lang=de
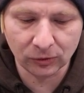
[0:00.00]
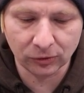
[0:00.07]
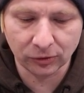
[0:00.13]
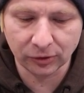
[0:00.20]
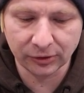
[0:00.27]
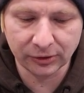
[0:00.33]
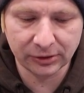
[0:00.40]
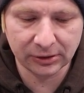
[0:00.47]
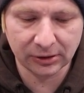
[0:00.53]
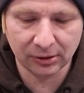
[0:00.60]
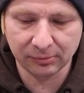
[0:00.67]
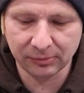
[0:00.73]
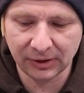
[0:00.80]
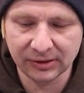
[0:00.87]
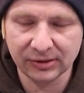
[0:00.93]
Und
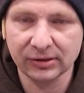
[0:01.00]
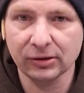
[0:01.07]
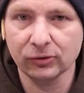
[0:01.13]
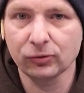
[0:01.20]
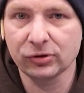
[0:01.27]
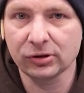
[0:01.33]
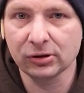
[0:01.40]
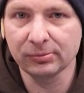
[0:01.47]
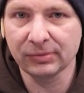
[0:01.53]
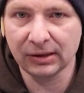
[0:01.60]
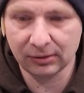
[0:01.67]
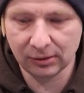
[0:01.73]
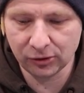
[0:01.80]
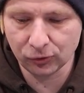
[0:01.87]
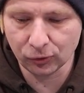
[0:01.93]
ähm, das ist natürlich dann
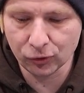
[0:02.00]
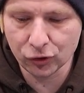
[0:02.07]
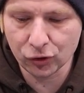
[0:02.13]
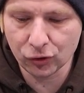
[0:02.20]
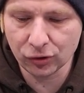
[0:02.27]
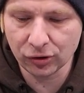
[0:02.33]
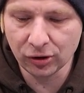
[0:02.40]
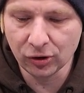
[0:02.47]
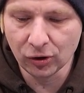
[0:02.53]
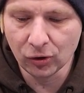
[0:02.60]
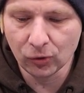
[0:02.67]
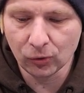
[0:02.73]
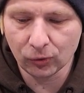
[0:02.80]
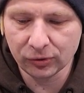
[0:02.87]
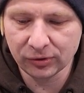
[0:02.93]
immer echt unschön.
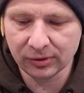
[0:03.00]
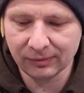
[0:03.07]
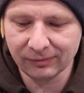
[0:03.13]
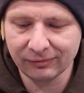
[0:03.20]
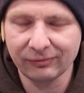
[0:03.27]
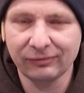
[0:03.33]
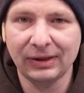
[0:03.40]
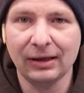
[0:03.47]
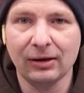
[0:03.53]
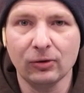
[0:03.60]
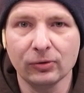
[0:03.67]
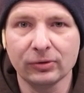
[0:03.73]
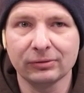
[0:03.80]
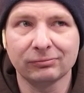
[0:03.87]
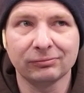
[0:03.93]
Und äh, wer
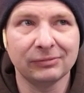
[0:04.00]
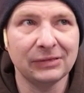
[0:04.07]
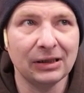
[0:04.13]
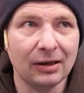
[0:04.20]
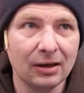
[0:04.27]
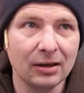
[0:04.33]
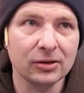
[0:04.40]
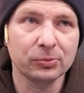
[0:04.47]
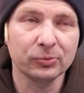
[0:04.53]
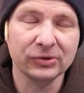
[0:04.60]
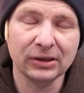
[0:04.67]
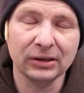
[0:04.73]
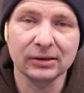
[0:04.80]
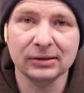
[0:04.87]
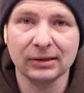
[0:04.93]
auch, ja, ich muss
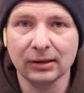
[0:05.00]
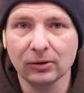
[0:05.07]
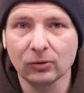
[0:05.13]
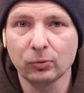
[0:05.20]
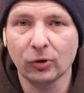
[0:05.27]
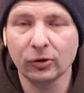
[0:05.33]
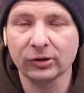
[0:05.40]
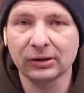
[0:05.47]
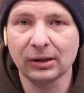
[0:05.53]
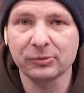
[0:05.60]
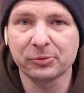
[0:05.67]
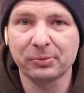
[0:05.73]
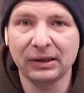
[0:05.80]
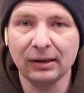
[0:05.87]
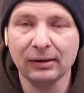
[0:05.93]
da jetzt leider auch Warlord
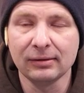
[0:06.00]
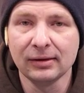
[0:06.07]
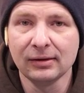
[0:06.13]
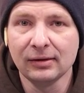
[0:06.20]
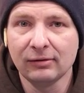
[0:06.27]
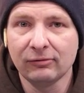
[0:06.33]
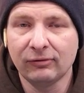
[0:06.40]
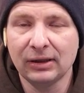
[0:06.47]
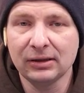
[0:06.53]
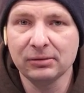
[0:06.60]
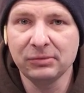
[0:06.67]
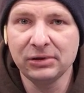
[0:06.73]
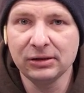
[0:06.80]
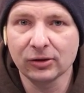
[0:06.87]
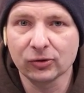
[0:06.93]
Games benennen, wer die
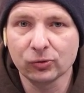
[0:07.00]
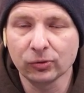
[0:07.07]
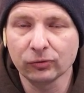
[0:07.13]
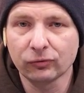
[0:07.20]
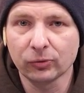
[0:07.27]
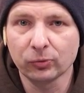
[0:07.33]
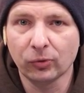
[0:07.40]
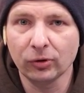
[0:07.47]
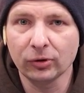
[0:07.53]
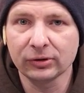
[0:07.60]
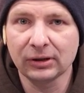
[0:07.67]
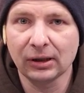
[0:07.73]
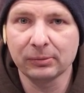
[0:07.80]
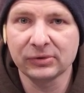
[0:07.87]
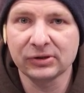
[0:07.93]
Miniaturen von
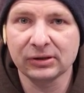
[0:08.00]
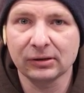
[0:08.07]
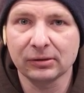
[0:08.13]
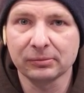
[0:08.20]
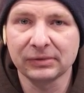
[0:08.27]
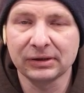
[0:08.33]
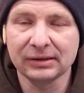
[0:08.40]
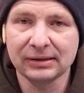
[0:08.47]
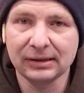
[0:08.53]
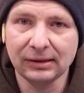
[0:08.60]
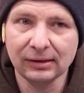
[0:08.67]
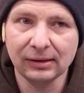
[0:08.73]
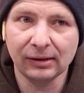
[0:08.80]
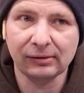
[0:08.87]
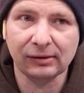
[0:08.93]
Warlord Games ähm,
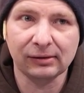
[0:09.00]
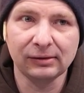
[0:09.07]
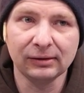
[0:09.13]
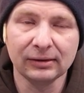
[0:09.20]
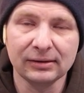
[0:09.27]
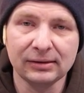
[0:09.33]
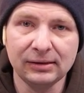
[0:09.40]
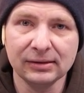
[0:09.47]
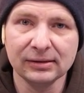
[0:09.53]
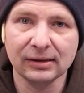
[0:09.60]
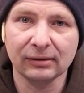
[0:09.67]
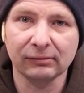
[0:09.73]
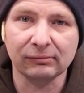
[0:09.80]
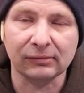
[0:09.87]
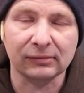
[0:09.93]
gesehen hat, die
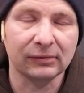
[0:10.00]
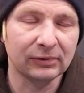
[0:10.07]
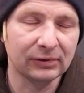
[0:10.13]
Resin-Sachen,